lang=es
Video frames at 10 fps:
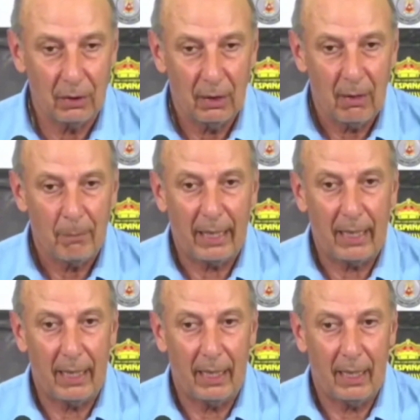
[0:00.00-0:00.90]

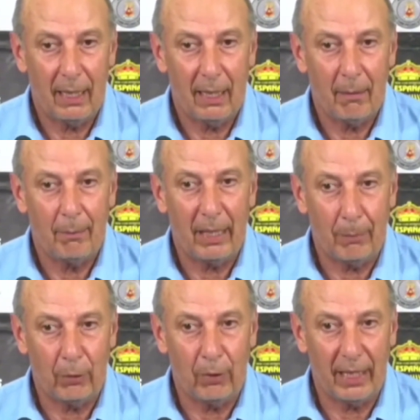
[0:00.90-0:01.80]
para,
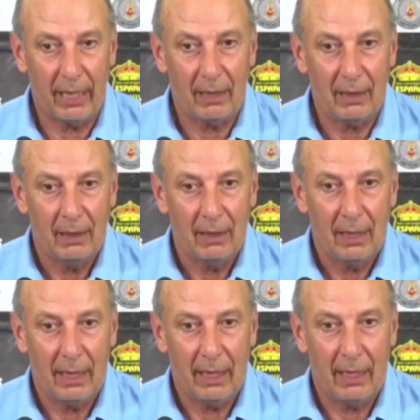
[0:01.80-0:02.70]
poder,
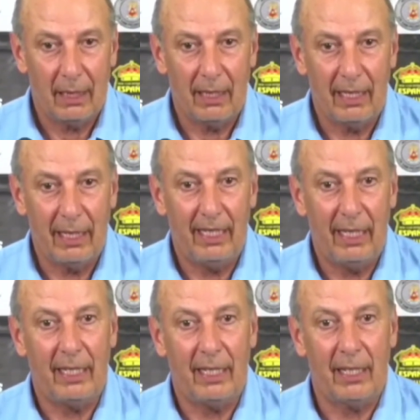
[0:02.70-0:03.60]
eh,
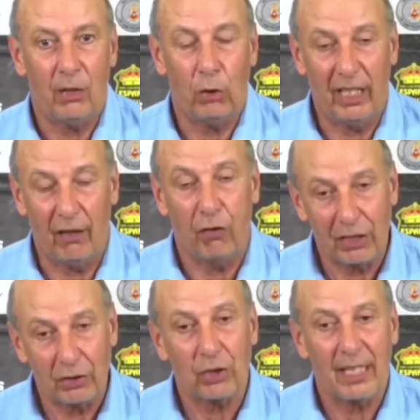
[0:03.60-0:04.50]
eh, con el
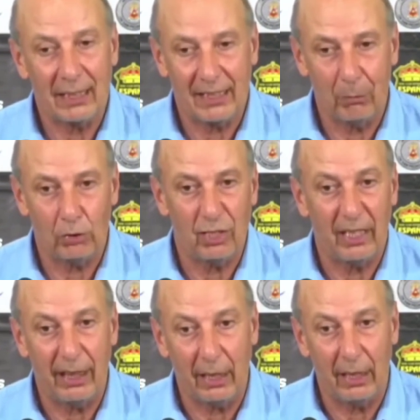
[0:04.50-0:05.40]
esfuerzo que hacemos
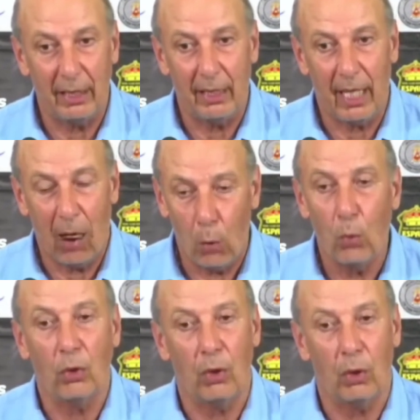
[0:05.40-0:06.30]
y aún
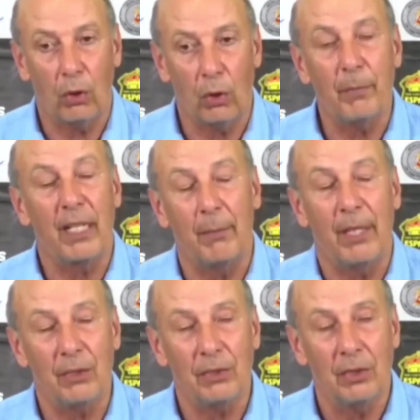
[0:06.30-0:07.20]
con hombres de
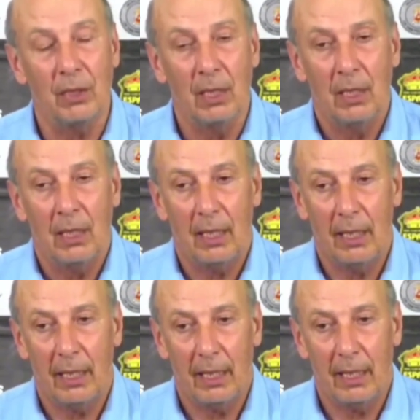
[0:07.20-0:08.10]
menos,
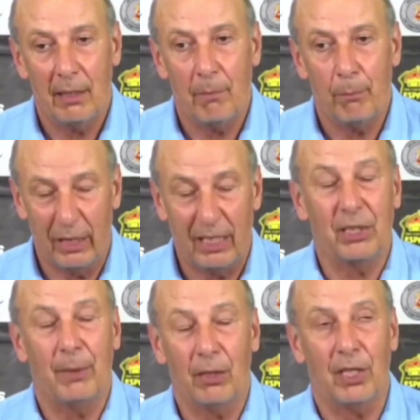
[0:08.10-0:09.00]
eh, poder
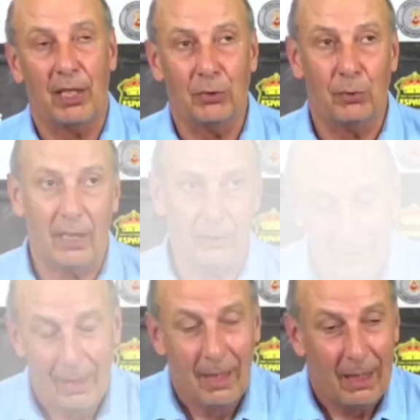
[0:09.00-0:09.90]
llevarnos al resultado.
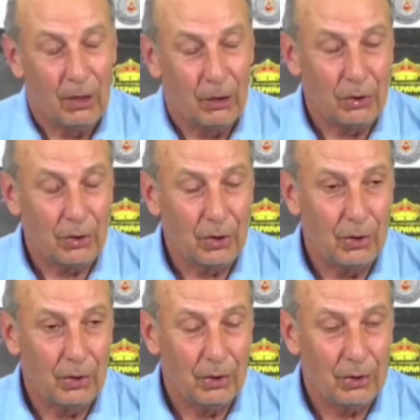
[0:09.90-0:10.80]

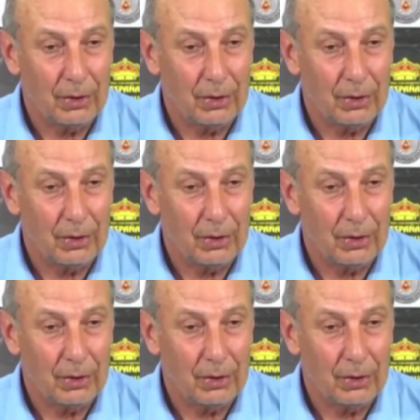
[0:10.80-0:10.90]
Nosotros